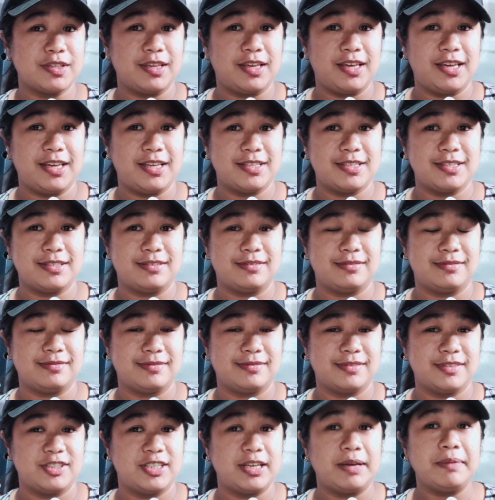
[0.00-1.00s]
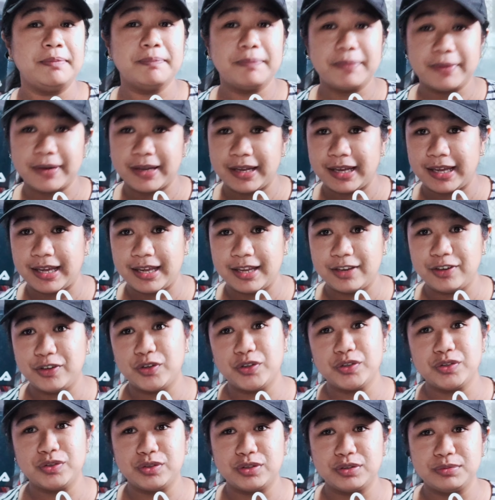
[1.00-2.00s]
is, syempre,
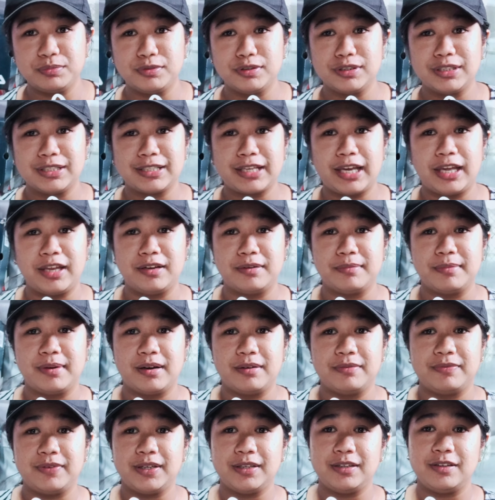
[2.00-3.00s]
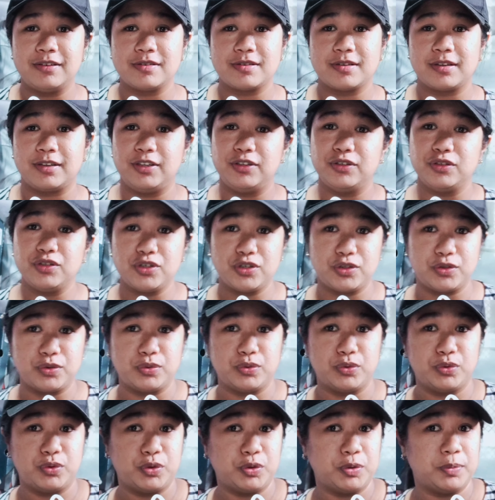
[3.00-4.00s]
nood-nood muna tayo ng mga video sa
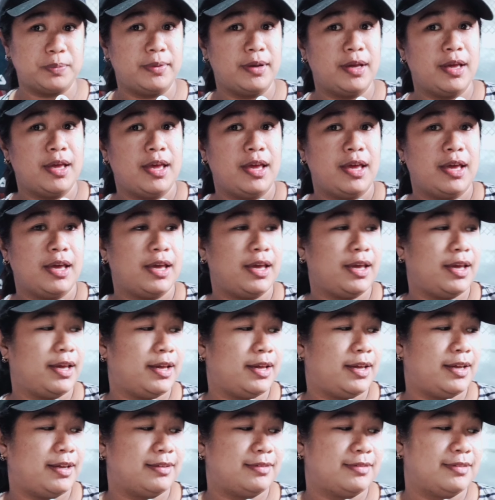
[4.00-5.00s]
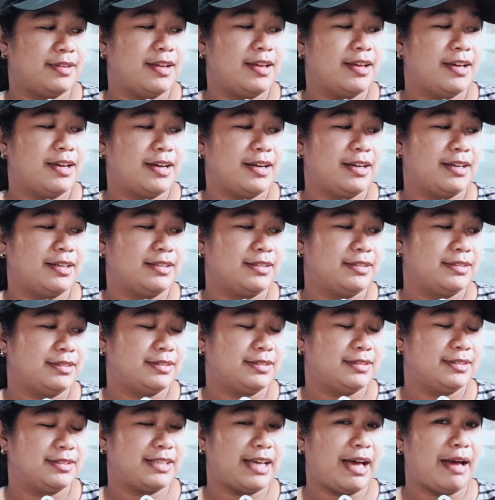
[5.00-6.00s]
YouTube. And,
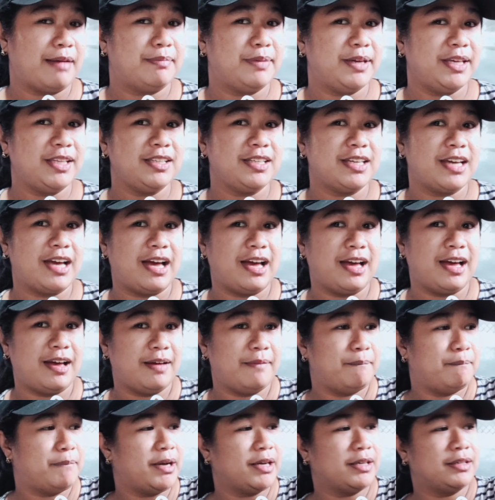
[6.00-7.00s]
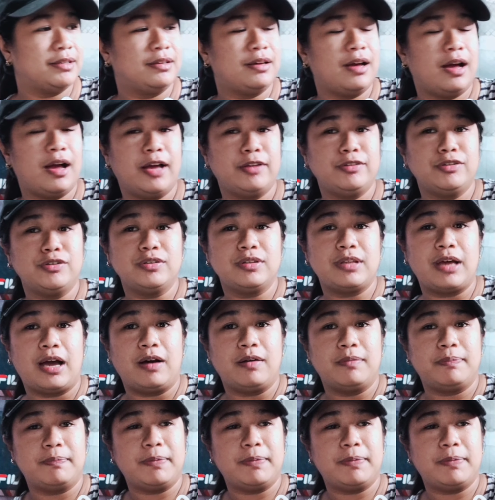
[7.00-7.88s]
sabi niya, pag ano daw,